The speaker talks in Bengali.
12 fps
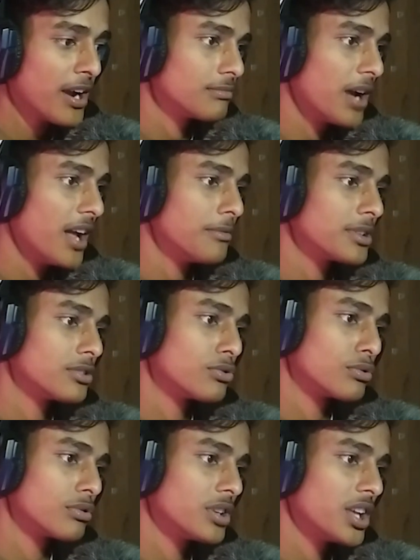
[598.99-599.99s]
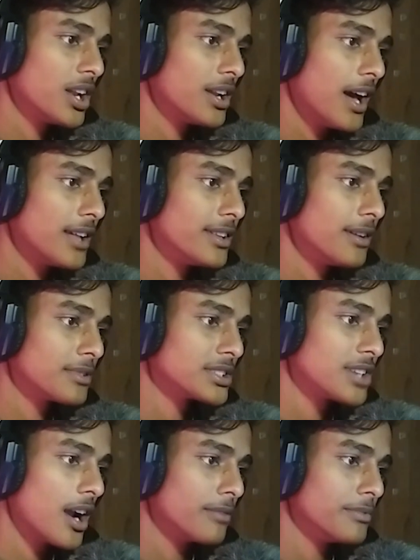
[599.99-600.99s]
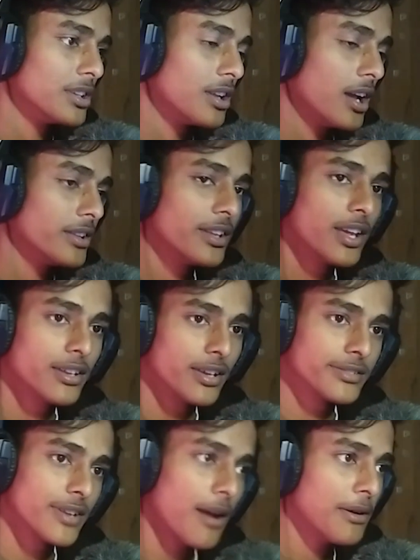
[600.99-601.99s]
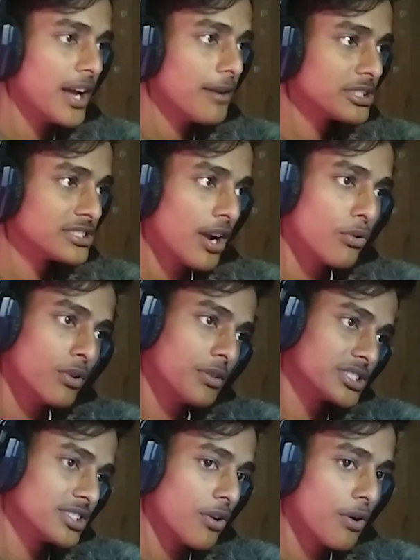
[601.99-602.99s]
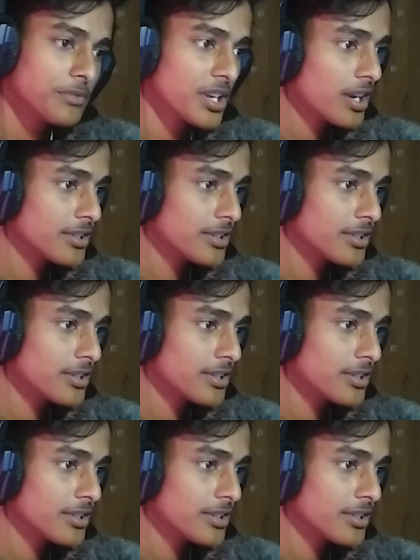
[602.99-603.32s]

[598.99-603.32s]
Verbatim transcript: ভাই আমাকে টোটোরিয়াল না দিয়ে আমাকে ছাড়বেই না আর নিয়ে নিয়েছে আবার আবার যাও আবার যাও আমাকে আর